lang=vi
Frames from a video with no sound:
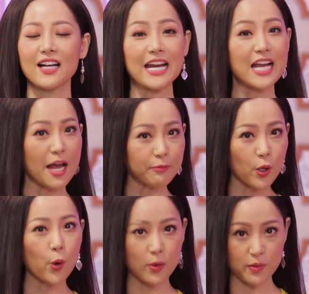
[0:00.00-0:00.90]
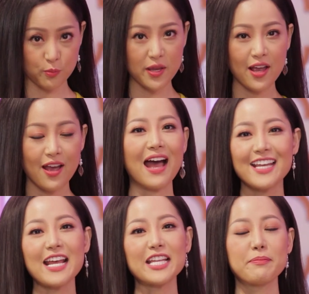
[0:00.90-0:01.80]
khả năng hấp thu rượu bia
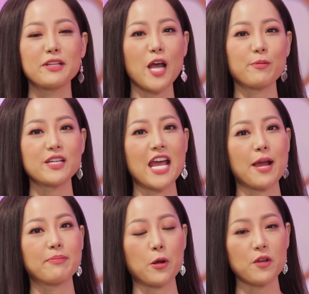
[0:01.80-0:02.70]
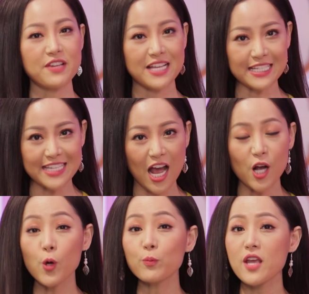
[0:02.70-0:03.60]
đến đây thì minh ngọc xin hẹn gặp lại quý vị khán giả ở
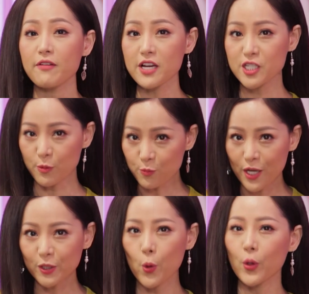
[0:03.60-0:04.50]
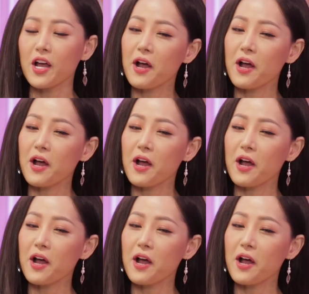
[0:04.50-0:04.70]
khung giờ phát sóng quen thuộc